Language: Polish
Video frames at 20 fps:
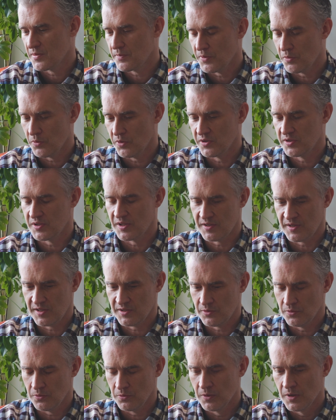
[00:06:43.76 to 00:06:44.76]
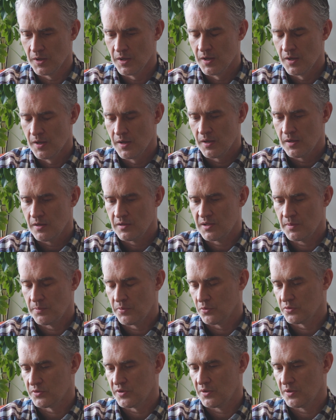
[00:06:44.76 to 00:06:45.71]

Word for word: nie było internetu, nie było